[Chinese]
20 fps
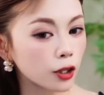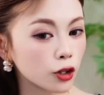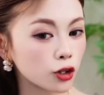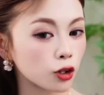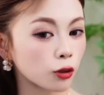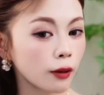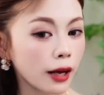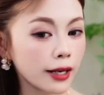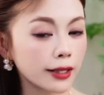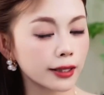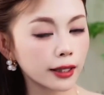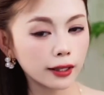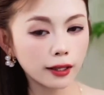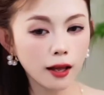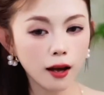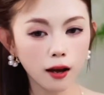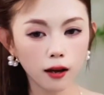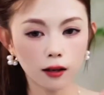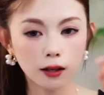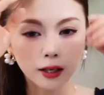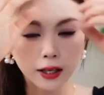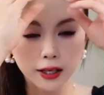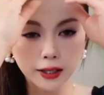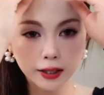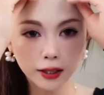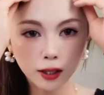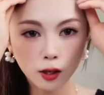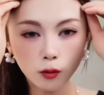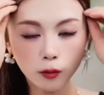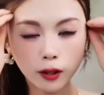就完成了啊，
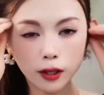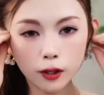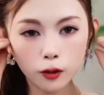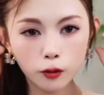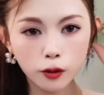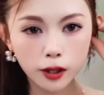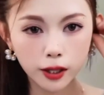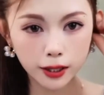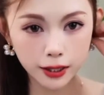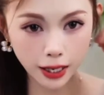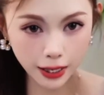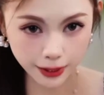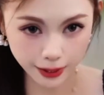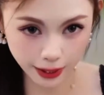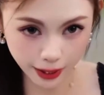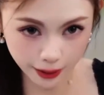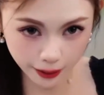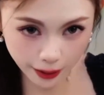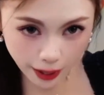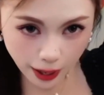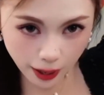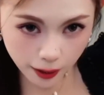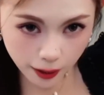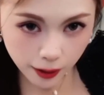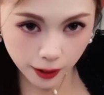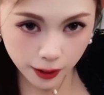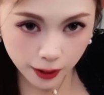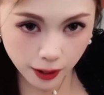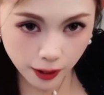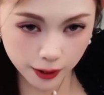这个纹理会更加简单。
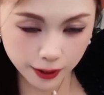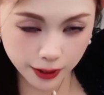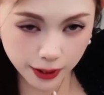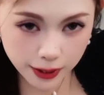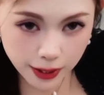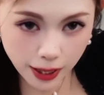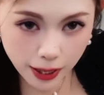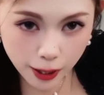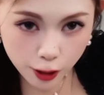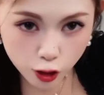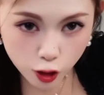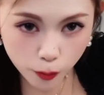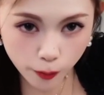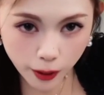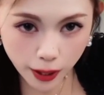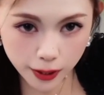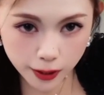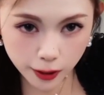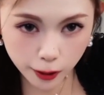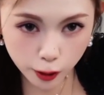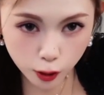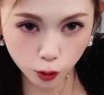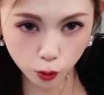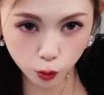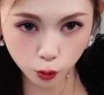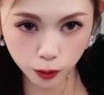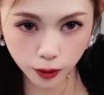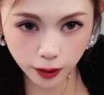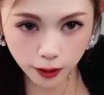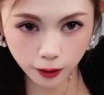那接下来就把这个
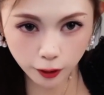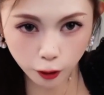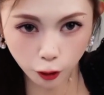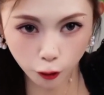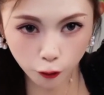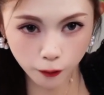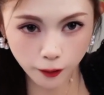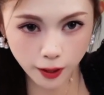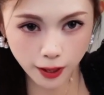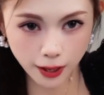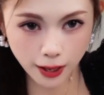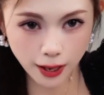颅顶的头发